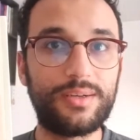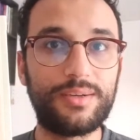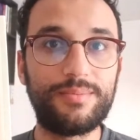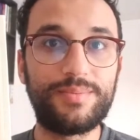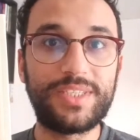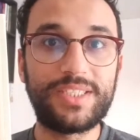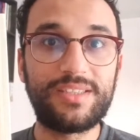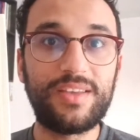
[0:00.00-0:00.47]

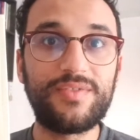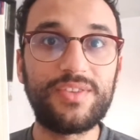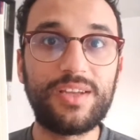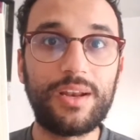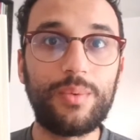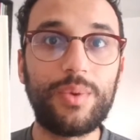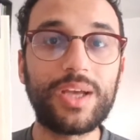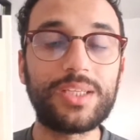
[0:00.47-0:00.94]
بزاف
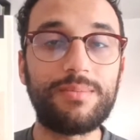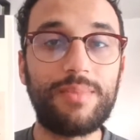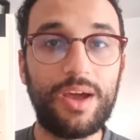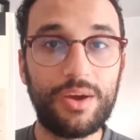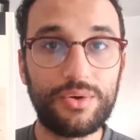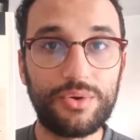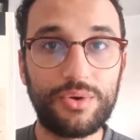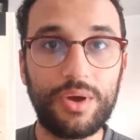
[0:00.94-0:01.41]
ديال الوقت
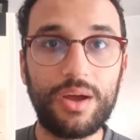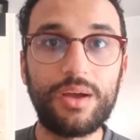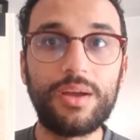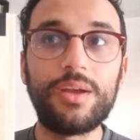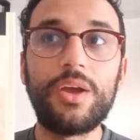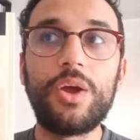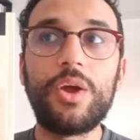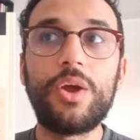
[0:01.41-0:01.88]
مع
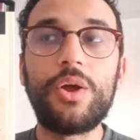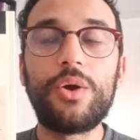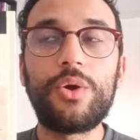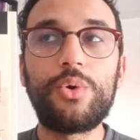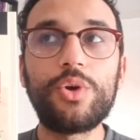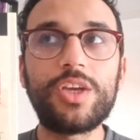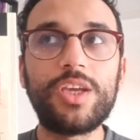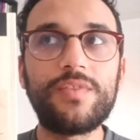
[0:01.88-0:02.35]
خوها
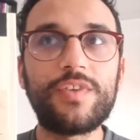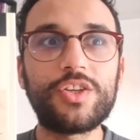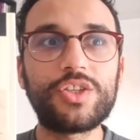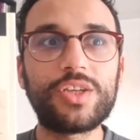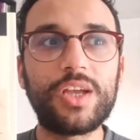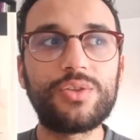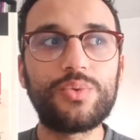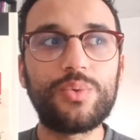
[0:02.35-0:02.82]

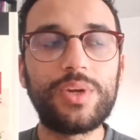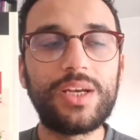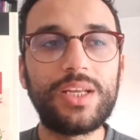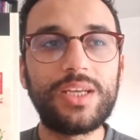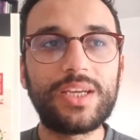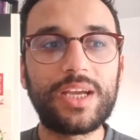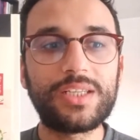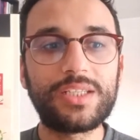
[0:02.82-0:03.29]
وكيفاش
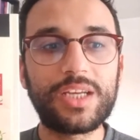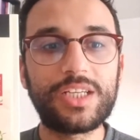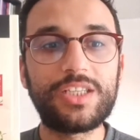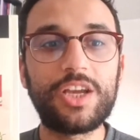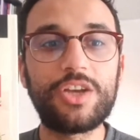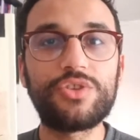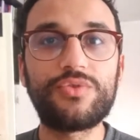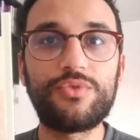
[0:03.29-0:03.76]
كتولي
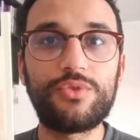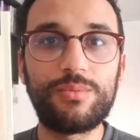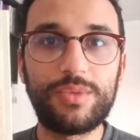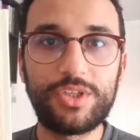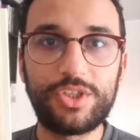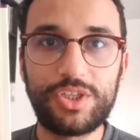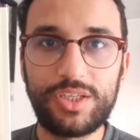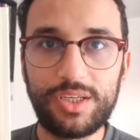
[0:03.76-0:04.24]
كتكتشفوا
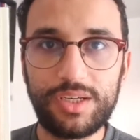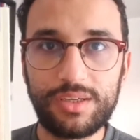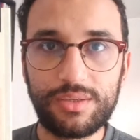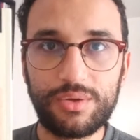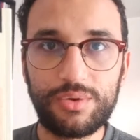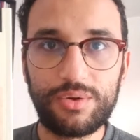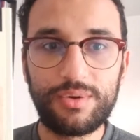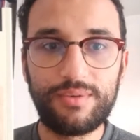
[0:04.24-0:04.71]
من
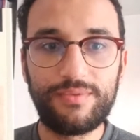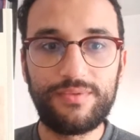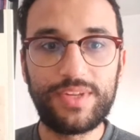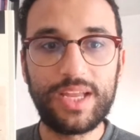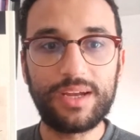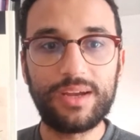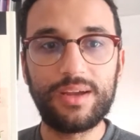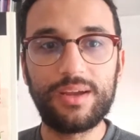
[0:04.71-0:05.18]
جديد في
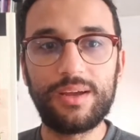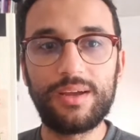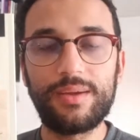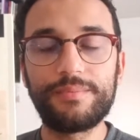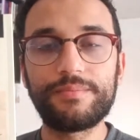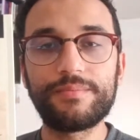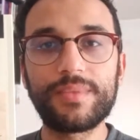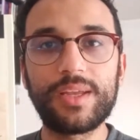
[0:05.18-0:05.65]

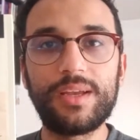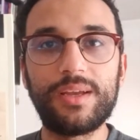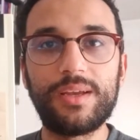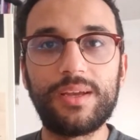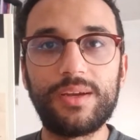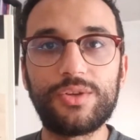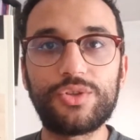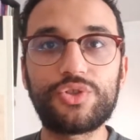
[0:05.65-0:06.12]
داك
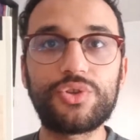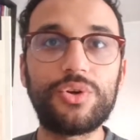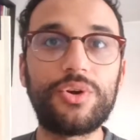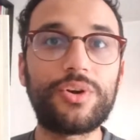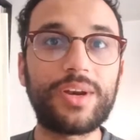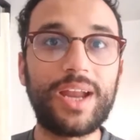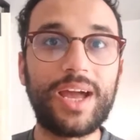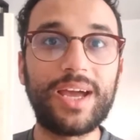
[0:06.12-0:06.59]

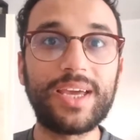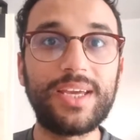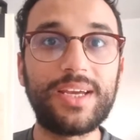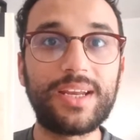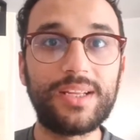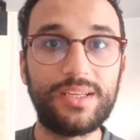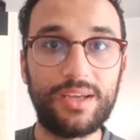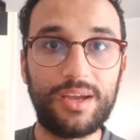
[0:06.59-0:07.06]
الشهور
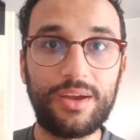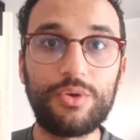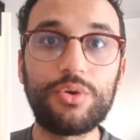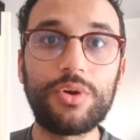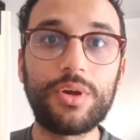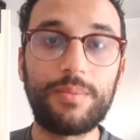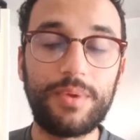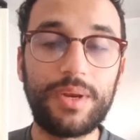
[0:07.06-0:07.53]
الاخيره
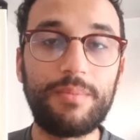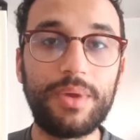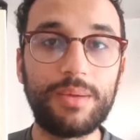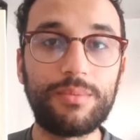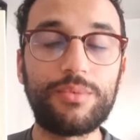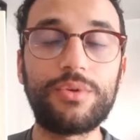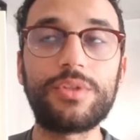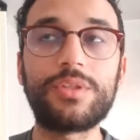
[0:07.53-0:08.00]
ديالو قبل ما
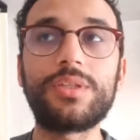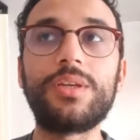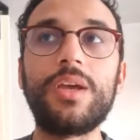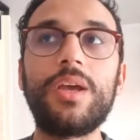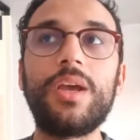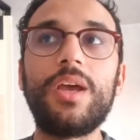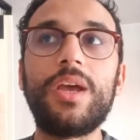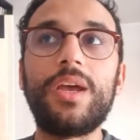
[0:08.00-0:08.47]
يموت
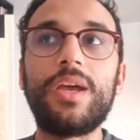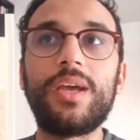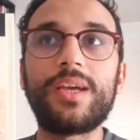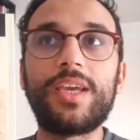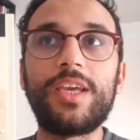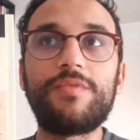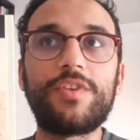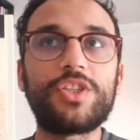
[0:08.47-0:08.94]

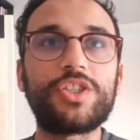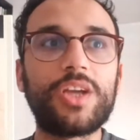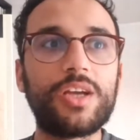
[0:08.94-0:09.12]
كيفاش